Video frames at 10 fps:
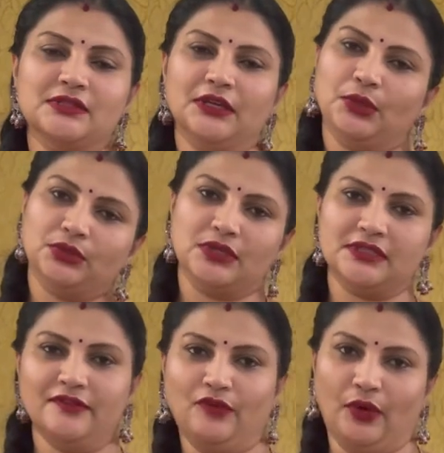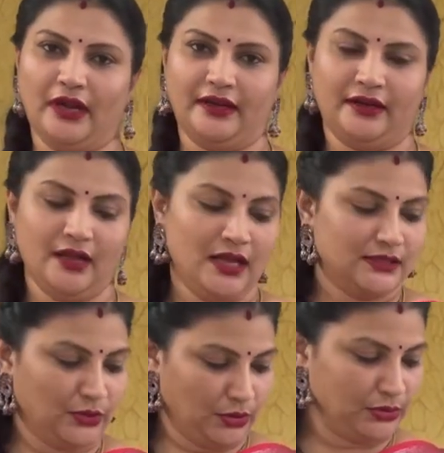వస్తే టూ థౌసండ్ ఫోర్ హండ్రెడ్
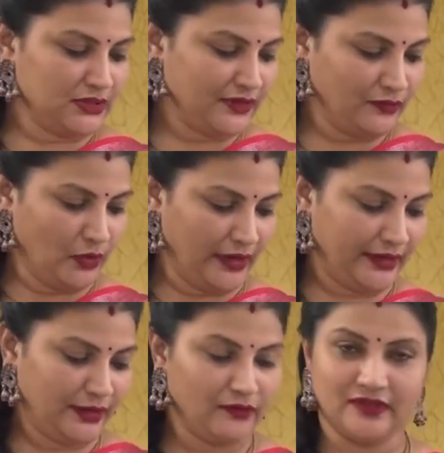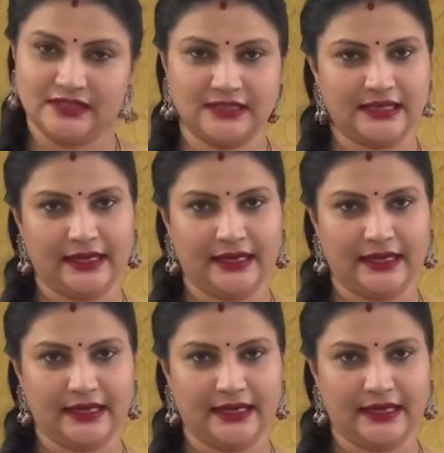సో టూ థౌసండ్ ఫోర్ హండ్రెడ్లో ఫస్ట్